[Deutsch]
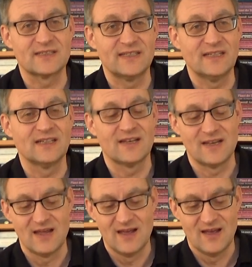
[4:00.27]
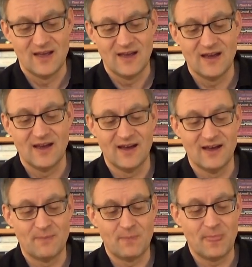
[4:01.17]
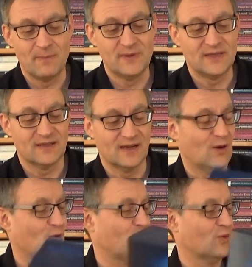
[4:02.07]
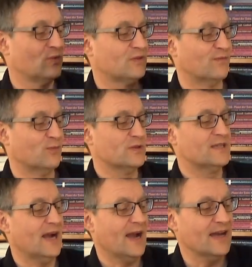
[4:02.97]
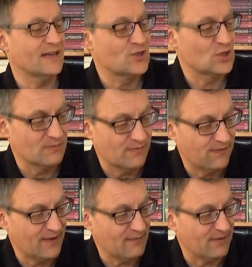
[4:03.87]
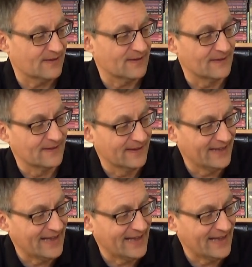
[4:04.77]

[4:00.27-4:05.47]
das Ding dann äh, mit Rauch und vulkanischem Pfeffer.